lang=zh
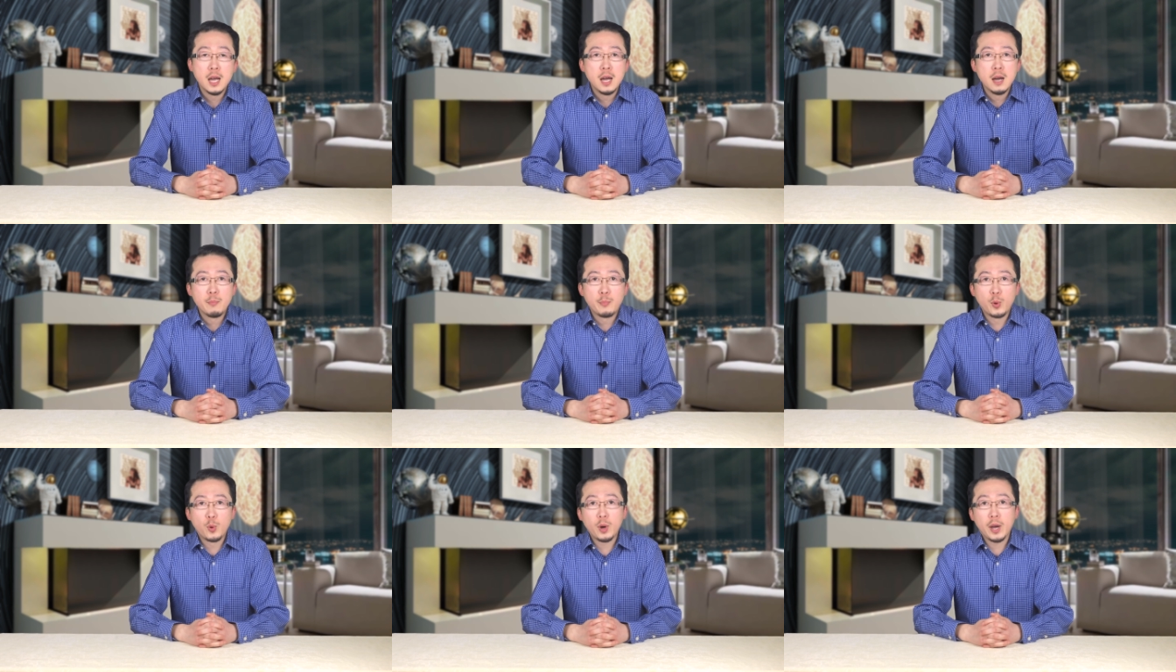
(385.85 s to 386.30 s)

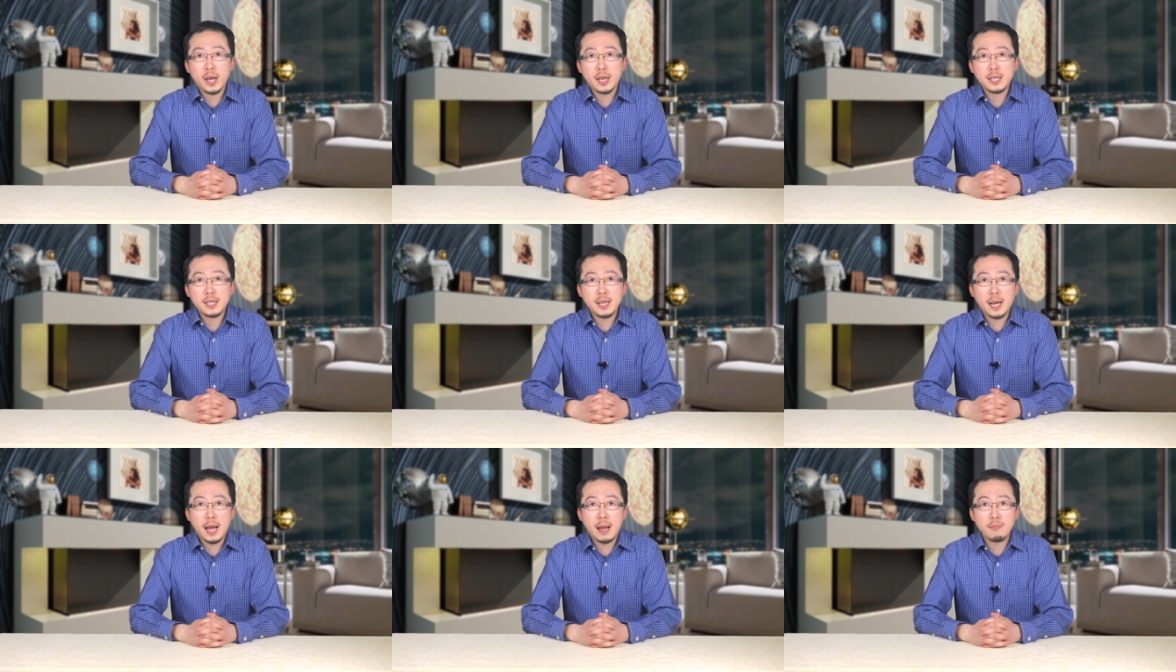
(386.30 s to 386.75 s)
不过很
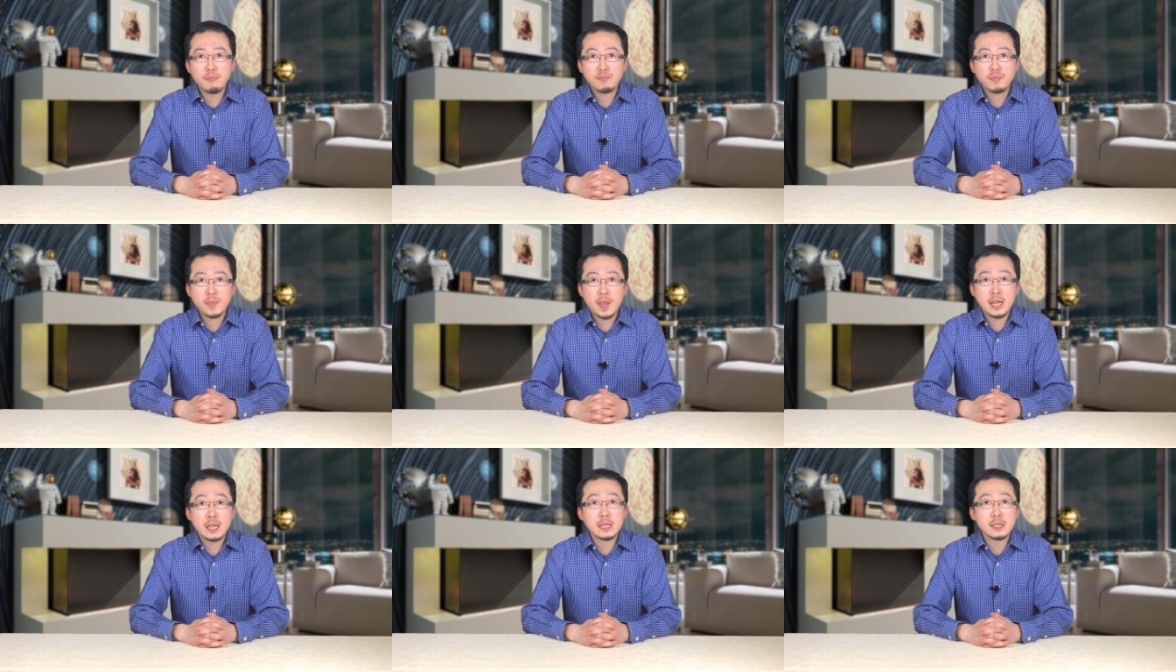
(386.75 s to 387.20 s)
遗憾，
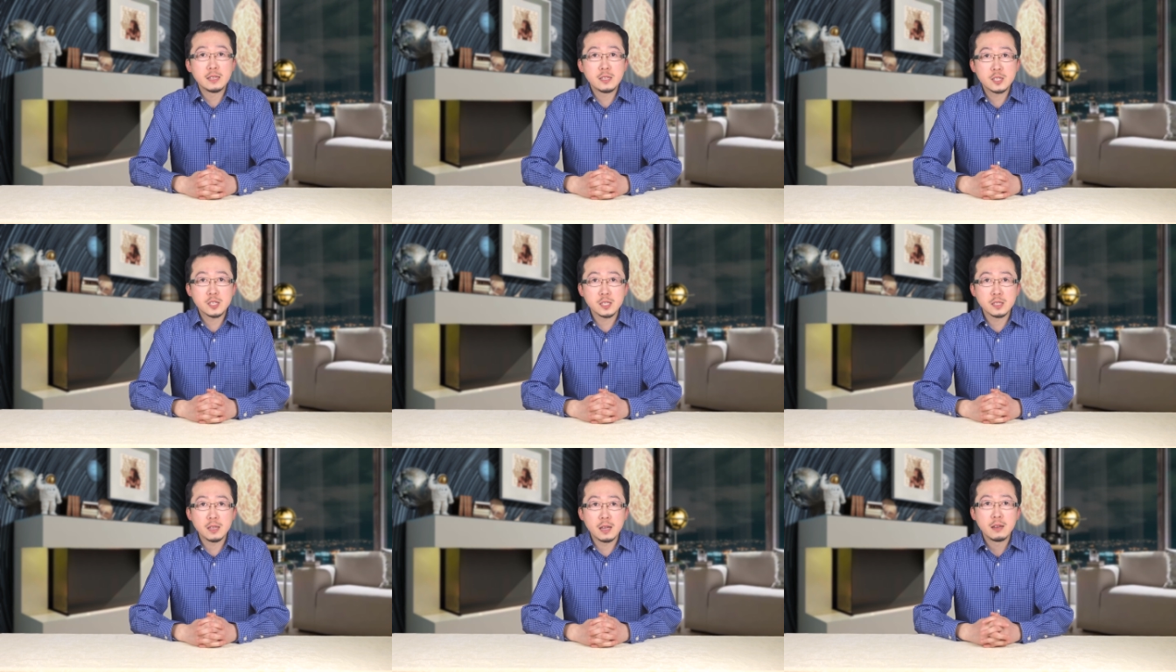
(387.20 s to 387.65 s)
他也因
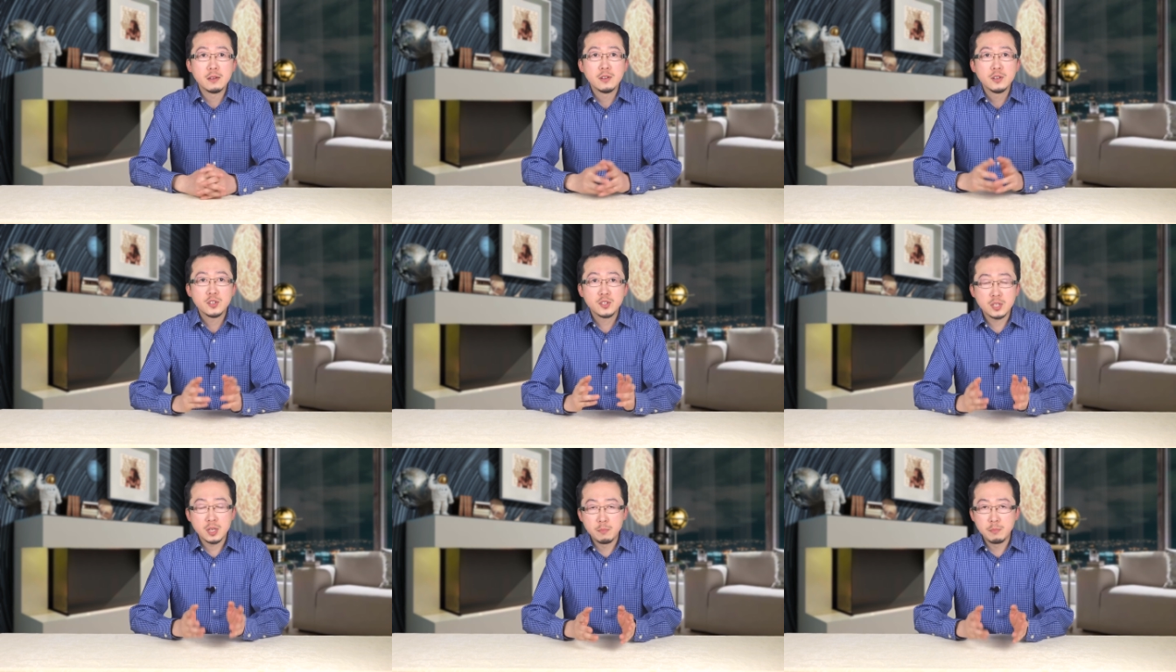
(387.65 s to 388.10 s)
此呢
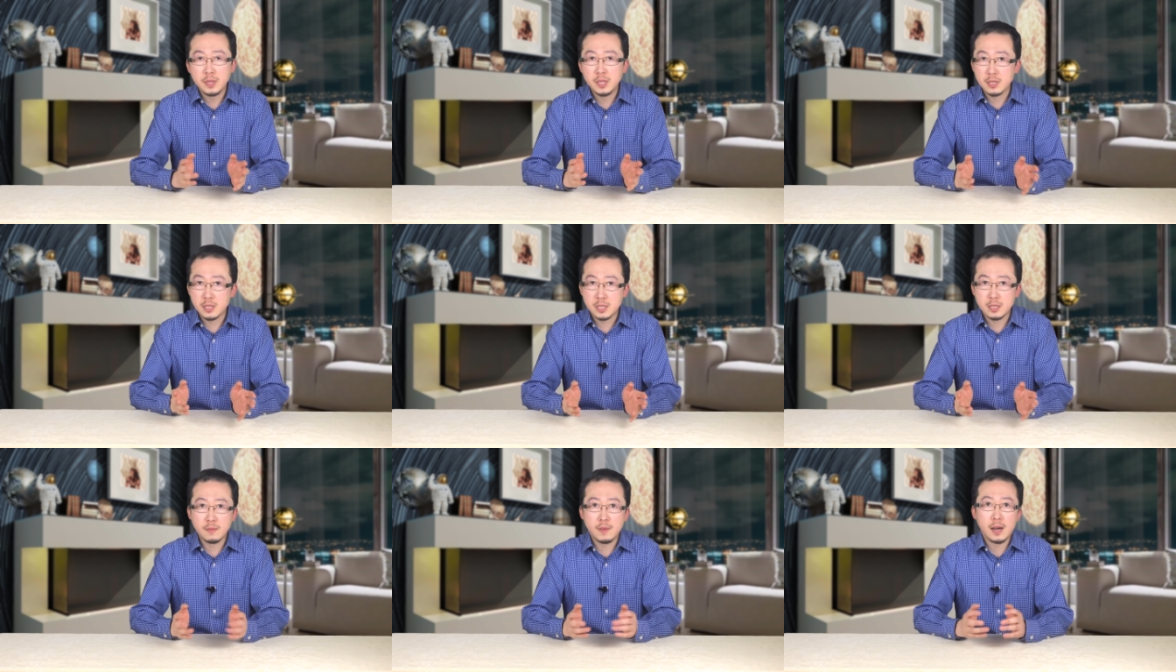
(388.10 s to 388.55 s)
神秘的
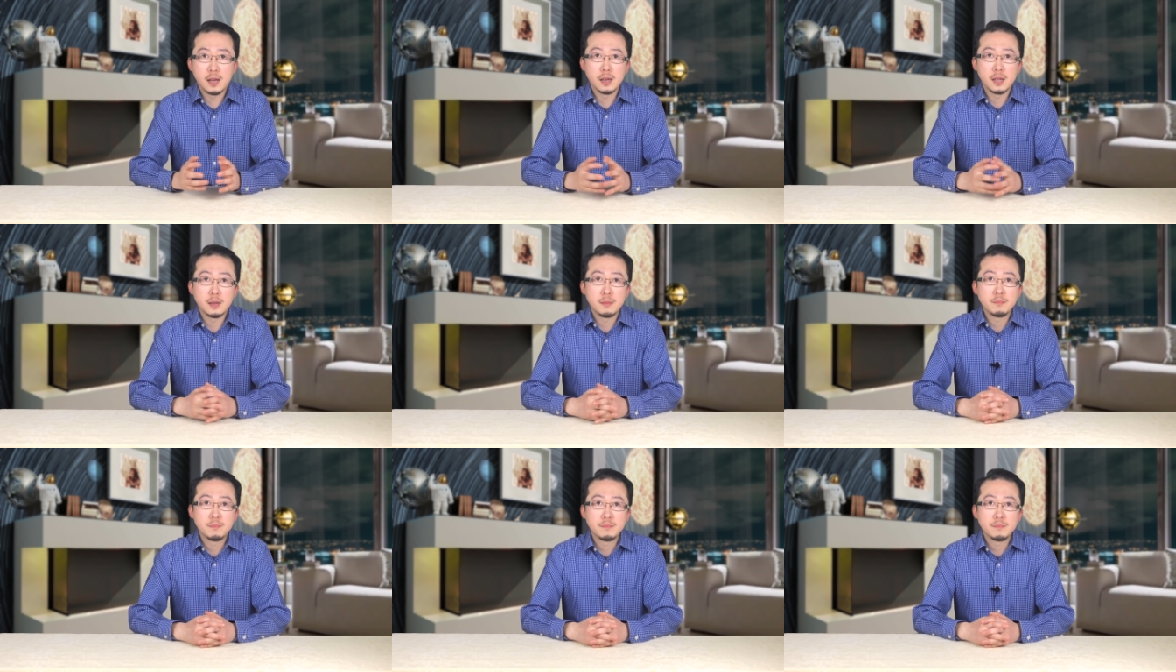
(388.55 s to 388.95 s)
死亡了。